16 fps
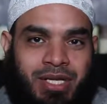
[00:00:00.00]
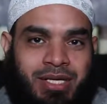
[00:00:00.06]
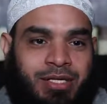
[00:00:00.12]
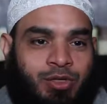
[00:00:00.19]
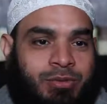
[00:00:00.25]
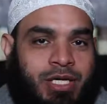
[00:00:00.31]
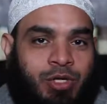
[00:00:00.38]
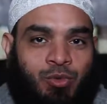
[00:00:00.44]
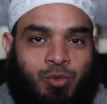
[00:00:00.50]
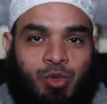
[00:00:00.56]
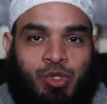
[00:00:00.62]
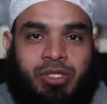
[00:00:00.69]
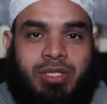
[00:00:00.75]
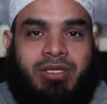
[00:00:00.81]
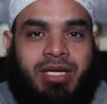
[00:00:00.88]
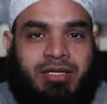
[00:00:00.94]
لأنهم كانوا
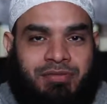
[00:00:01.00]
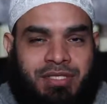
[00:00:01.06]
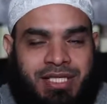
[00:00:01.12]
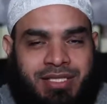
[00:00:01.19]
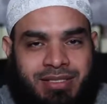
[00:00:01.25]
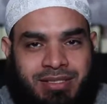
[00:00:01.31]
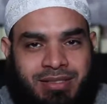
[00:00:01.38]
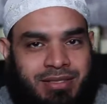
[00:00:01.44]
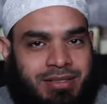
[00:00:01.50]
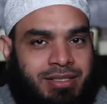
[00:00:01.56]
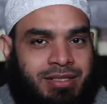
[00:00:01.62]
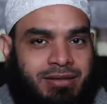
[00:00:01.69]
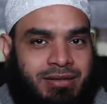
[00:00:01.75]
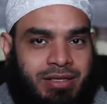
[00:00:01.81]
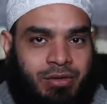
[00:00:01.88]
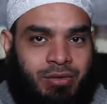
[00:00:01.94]
مستضعفين
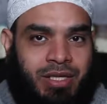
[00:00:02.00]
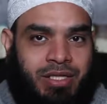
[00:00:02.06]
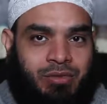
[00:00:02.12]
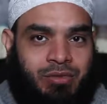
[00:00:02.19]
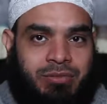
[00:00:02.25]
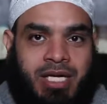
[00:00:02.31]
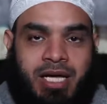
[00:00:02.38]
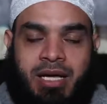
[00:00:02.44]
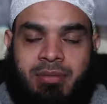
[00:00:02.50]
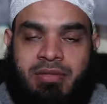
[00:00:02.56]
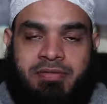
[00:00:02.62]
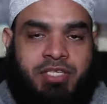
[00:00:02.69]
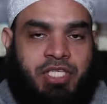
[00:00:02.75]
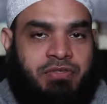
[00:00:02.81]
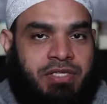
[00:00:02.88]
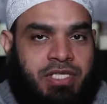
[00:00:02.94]
رضي الله عنهم ما
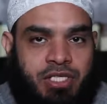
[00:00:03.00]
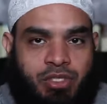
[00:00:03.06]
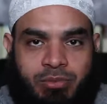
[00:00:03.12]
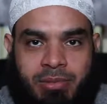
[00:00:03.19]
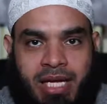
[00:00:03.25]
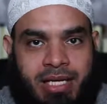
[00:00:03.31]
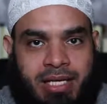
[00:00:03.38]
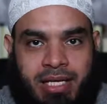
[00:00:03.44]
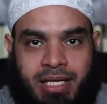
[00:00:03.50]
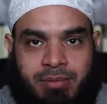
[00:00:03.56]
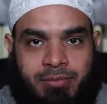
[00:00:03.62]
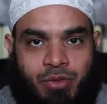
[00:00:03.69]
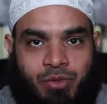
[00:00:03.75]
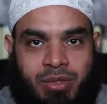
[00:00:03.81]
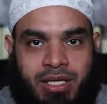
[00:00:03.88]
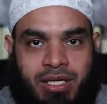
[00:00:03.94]
فيش في إيديهم حاجة
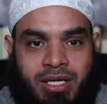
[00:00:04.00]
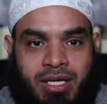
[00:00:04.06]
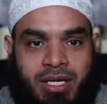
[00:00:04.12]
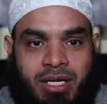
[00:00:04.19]
يعملوها